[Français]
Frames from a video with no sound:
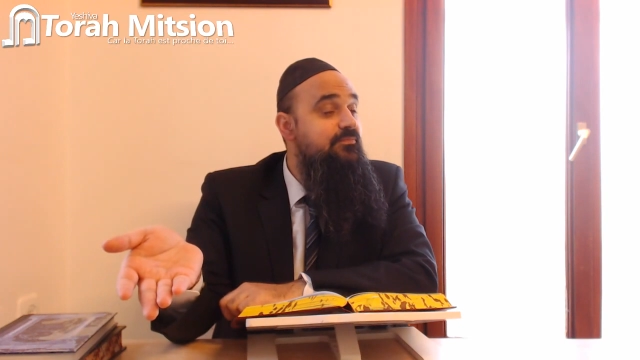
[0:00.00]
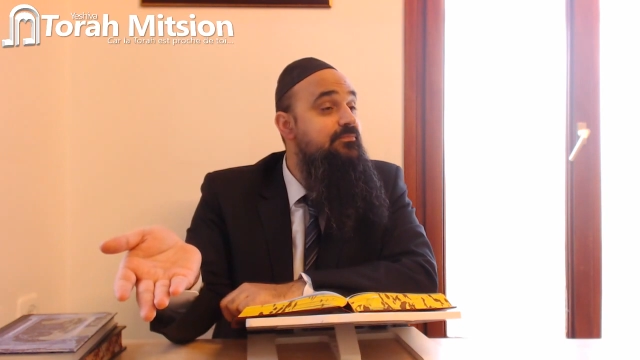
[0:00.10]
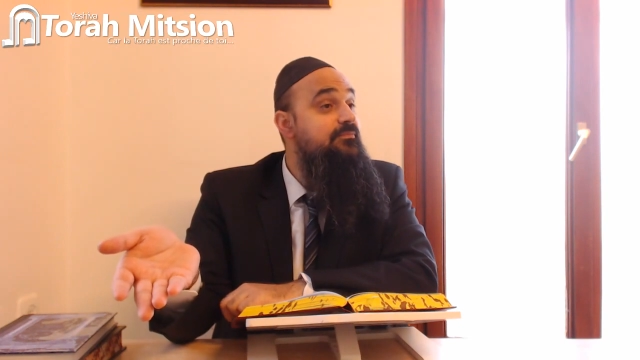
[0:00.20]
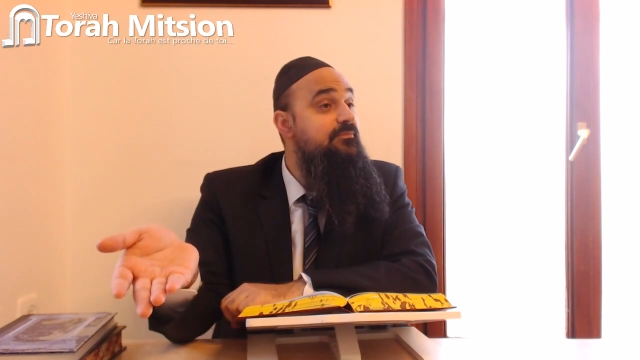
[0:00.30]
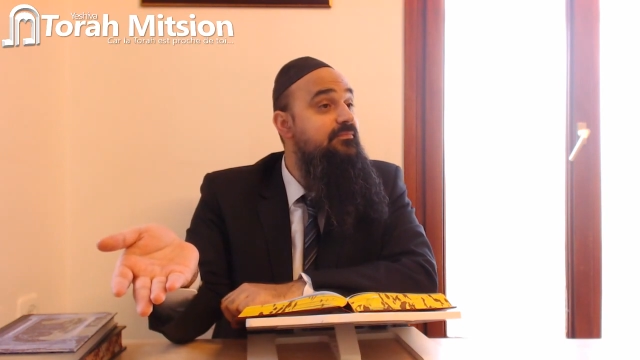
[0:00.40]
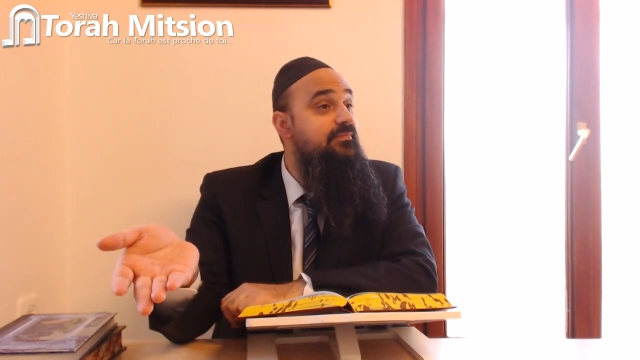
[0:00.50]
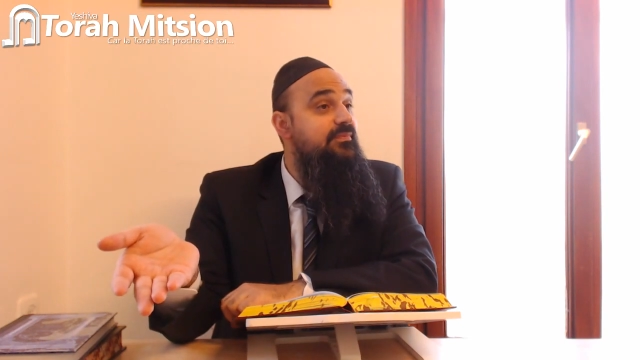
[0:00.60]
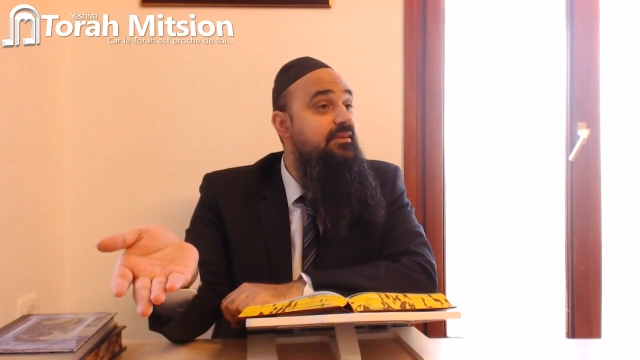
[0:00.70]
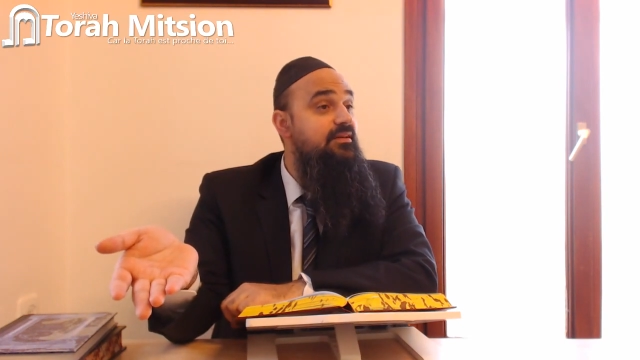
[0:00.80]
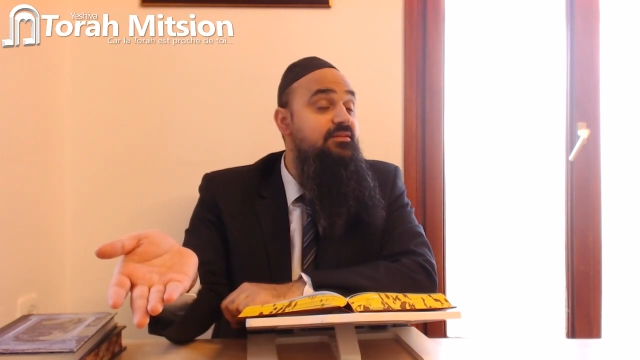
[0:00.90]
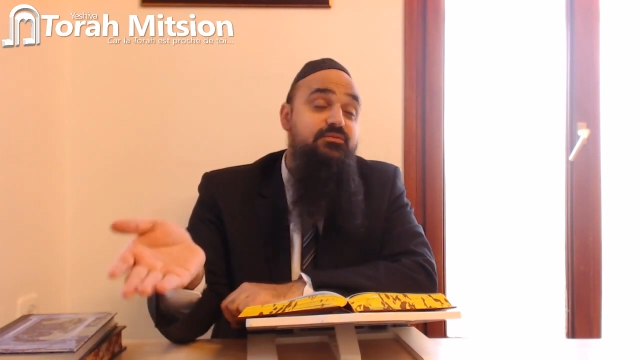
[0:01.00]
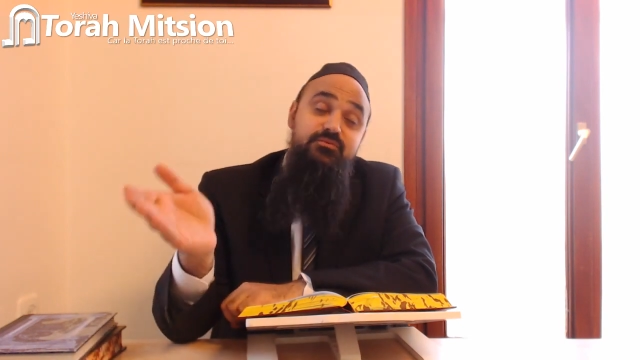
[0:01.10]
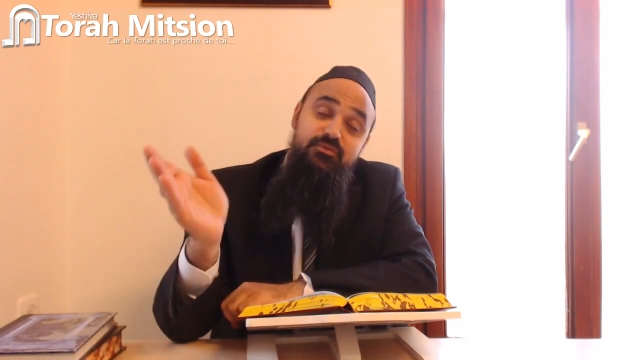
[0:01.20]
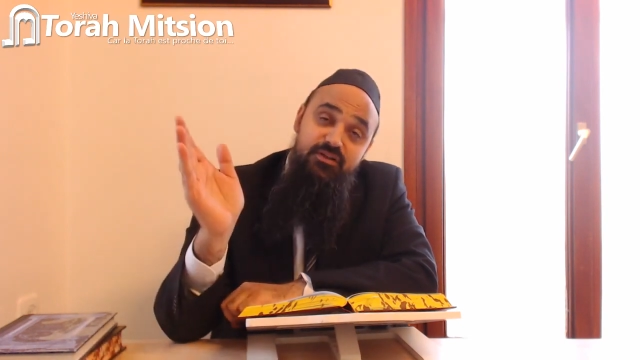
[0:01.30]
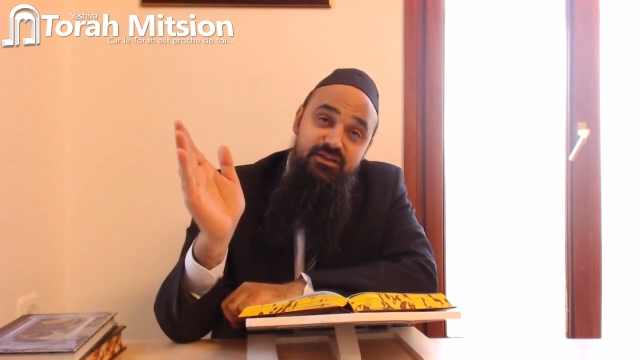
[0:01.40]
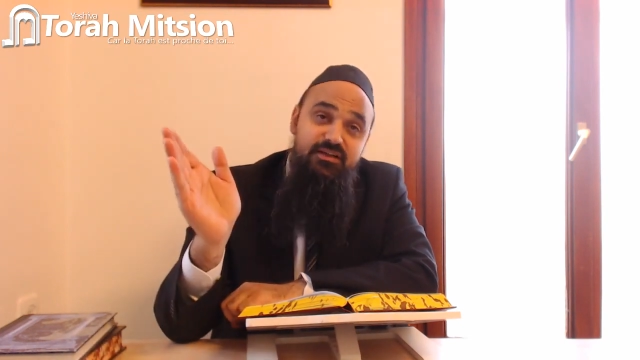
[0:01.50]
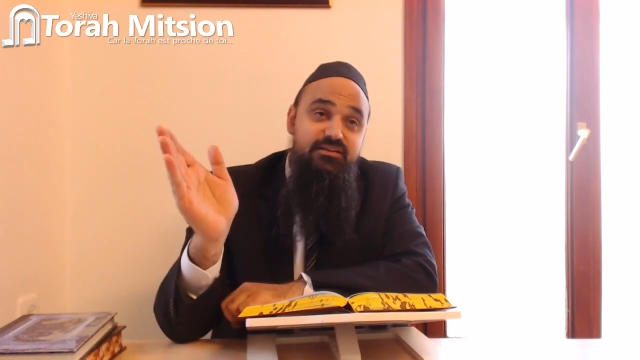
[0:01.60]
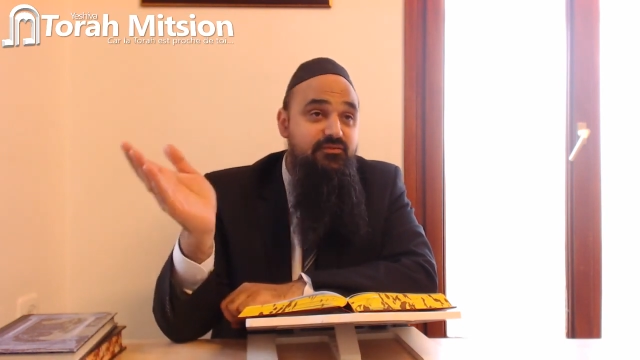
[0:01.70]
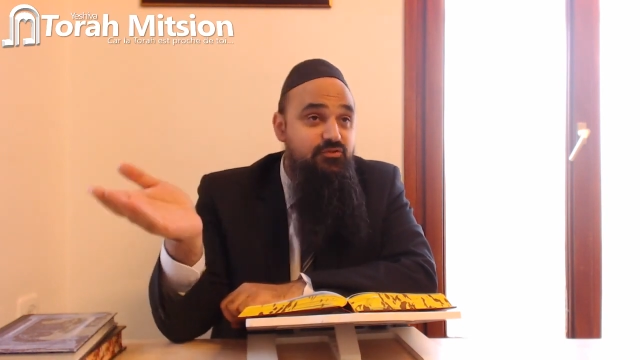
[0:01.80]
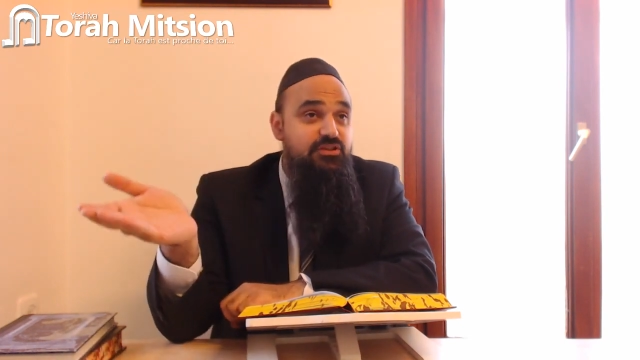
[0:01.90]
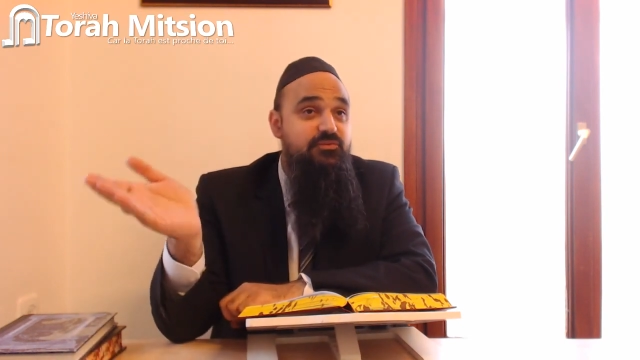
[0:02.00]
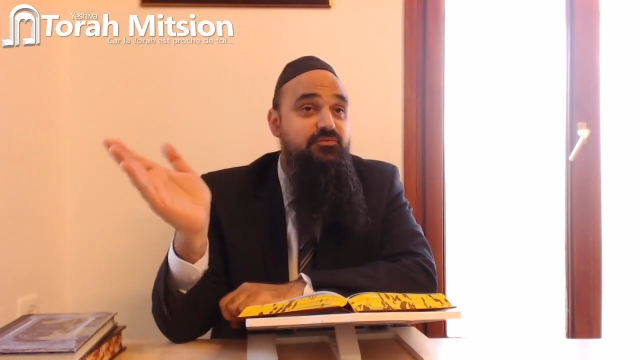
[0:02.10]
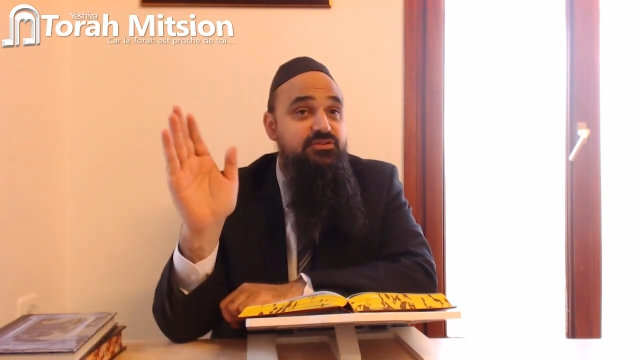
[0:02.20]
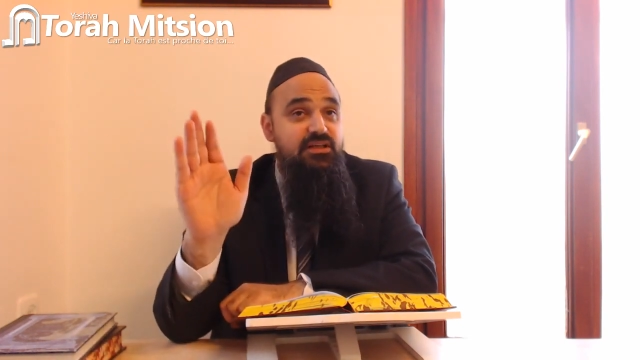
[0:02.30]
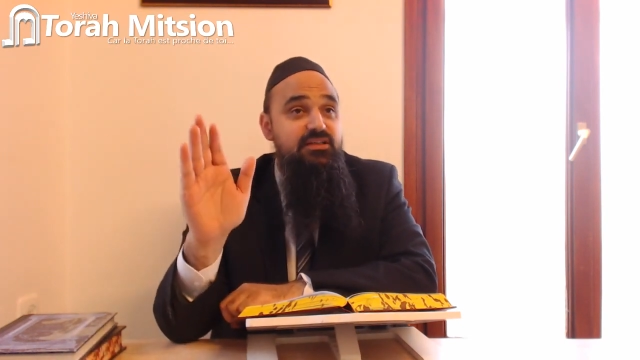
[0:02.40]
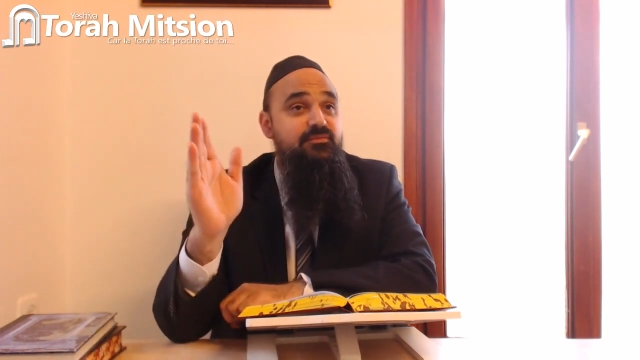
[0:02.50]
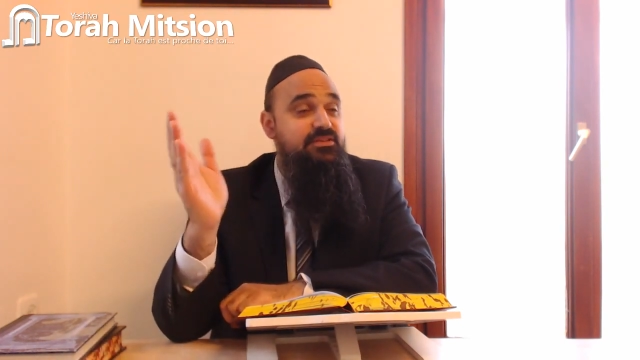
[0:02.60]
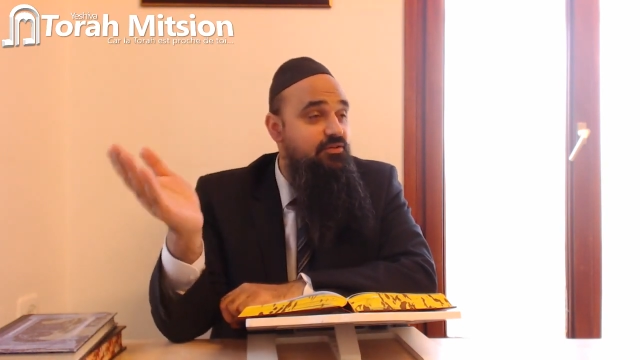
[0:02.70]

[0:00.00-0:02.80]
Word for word: Hmm? Ça ah,